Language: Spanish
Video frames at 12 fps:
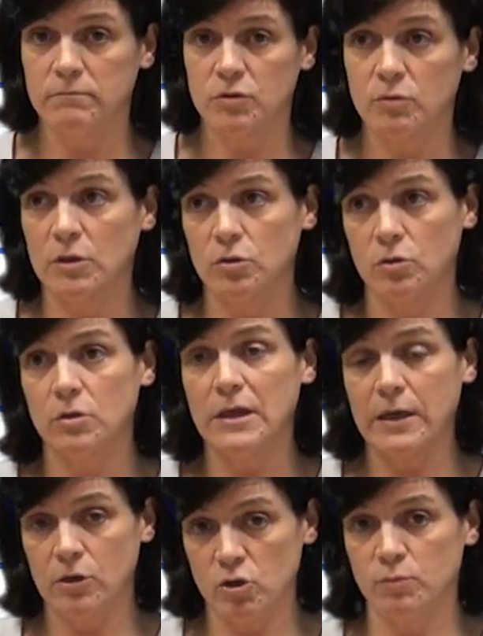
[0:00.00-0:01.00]
sobre todo en
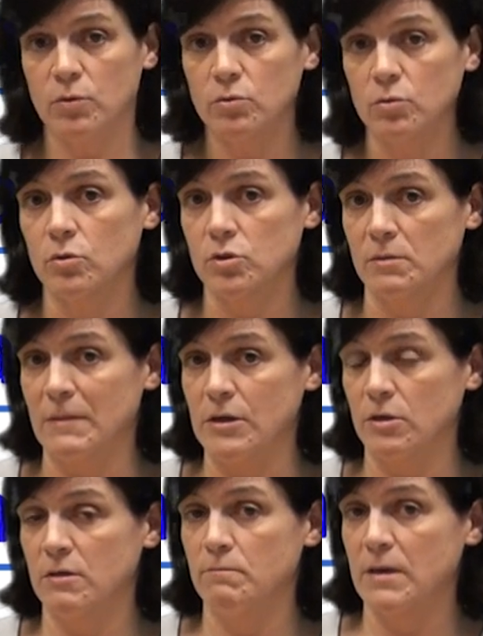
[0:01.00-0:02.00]
aquellos productos de
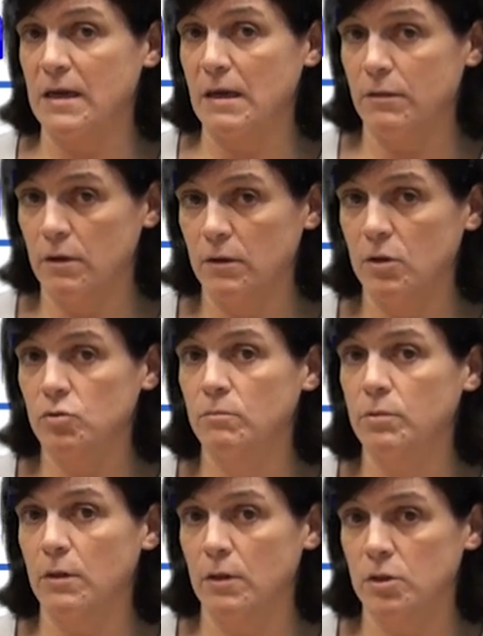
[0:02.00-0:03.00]
mayor implicación, es
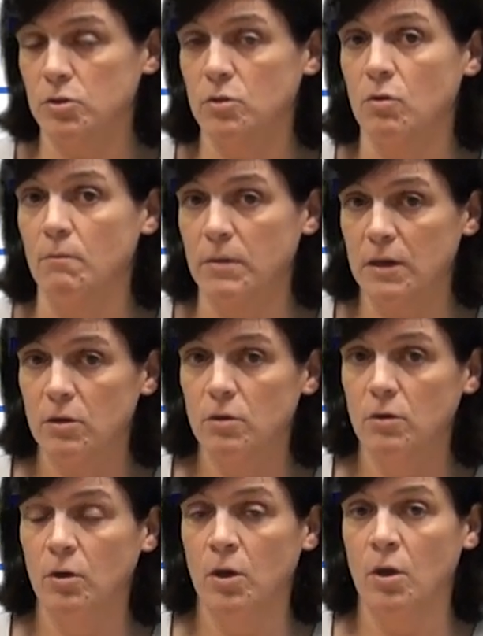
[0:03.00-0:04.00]
un proceso
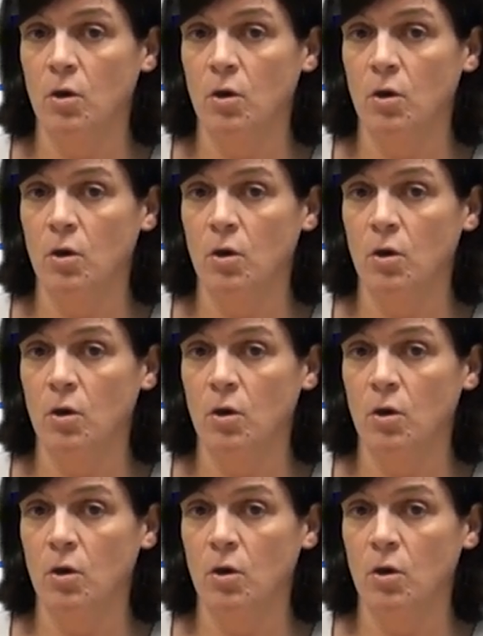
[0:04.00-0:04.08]
complejo,